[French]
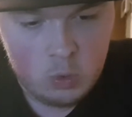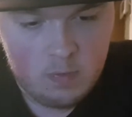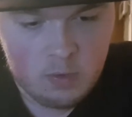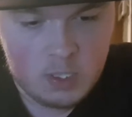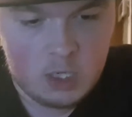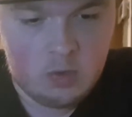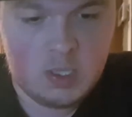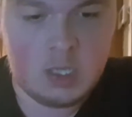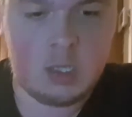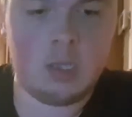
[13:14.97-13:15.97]
de défense et
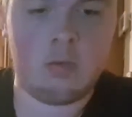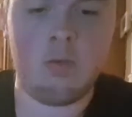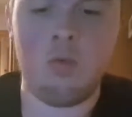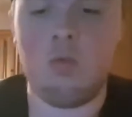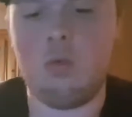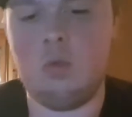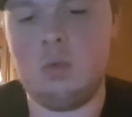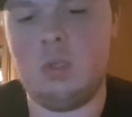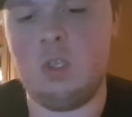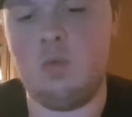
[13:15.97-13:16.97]
85 d'attaque, euh,
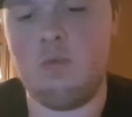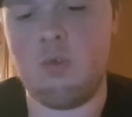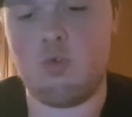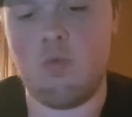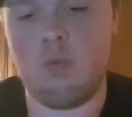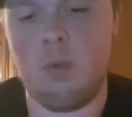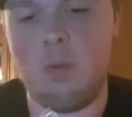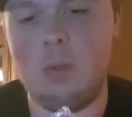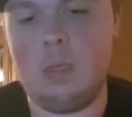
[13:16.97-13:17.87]
c'est suffisant, je trouve, quand même.